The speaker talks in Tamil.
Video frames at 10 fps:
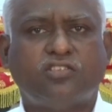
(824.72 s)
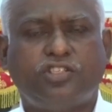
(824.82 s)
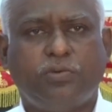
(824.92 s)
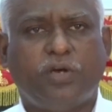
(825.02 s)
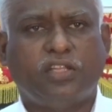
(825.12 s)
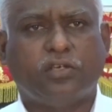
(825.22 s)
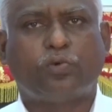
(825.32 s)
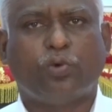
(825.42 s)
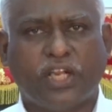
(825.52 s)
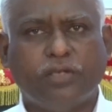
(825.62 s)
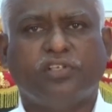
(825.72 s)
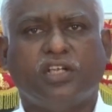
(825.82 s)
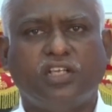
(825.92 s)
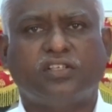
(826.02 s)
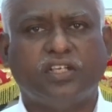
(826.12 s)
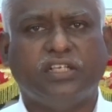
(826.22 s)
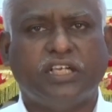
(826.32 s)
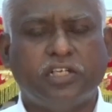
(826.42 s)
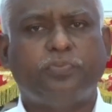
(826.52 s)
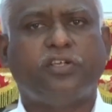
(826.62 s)
ஆசீர்வாத குறைவுகளுக்கு
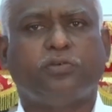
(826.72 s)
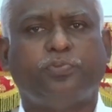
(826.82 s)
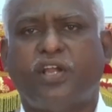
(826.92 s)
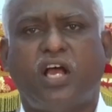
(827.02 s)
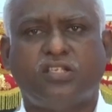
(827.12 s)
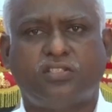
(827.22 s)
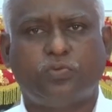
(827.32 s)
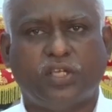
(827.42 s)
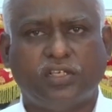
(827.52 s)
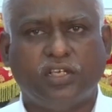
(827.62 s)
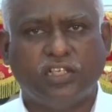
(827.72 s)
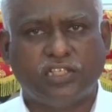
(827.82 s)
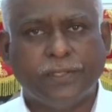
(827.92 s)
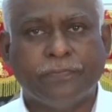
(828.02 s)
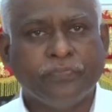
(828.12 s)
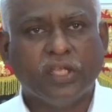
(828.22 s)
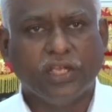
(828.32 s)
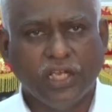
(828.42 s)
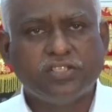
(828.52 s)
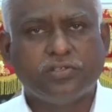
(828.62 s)
எடுபட்டு போன ஆசீர்வாதங்களுக்கு
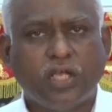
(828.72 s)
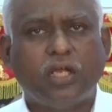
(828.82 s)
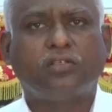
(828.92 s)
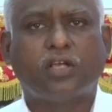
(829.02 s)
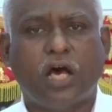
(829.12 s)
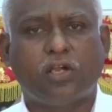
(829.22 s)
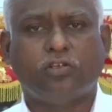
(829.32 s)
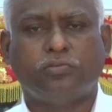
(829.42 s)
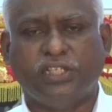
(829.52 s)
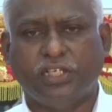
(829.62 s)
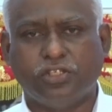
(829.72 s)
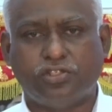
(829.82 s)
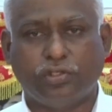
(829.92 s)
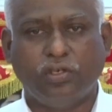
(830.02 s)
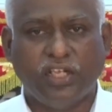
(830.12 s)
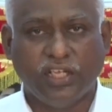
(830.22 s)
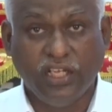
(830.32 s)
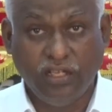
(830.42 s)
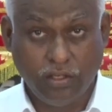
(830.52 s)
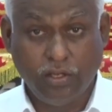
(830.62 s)
இயேசுதான் காரணம் என்று சொல்லி
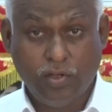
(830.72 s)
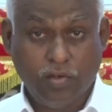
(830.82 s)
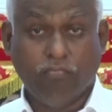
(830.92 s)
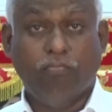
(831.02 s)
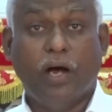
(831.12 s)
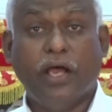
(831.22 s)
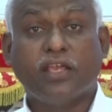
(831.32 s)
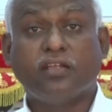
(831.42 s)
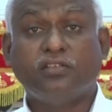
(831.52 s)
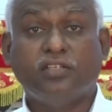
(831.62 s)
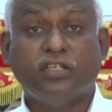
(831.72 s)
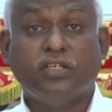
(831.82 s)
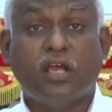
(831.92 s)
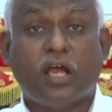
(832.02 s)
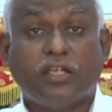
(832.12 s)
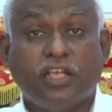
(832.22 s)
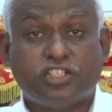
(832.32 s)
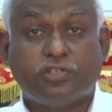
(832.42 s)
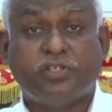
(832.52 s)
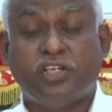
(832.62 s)
பயந்து நான்
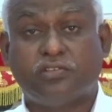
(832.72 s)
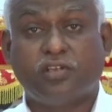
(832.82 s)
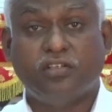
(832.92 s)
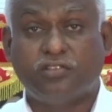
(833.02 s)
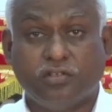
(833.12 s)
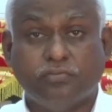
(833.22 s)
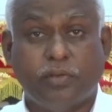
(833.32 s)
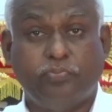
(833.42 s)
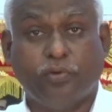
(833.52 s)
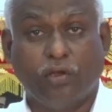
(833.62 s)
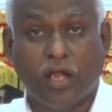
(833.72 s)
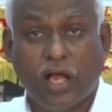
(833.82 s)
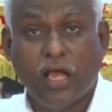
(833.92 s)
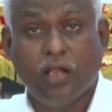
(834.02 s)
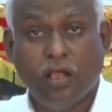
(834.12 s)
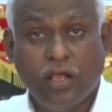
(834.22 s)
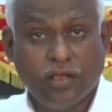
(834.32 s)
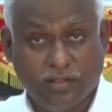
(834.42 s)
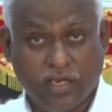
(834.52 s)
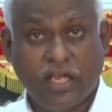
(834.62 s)
இயேசுவினிடத்தில் திரும்ப போனால்
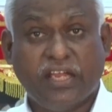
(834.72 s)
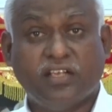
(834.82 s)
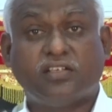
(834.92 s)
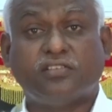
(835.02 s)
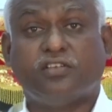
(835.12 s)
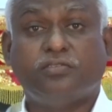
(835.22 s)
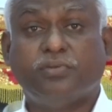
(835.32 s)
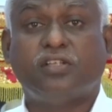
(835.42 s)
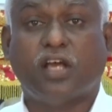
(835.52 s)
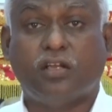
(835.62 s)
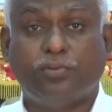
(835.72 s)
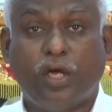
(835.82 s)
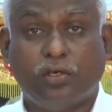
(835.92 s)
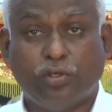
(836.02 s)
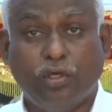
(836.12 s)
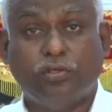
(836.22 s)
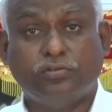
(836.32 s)
இதெல்லாம் எனக்கு திரும்ப தருவாரோ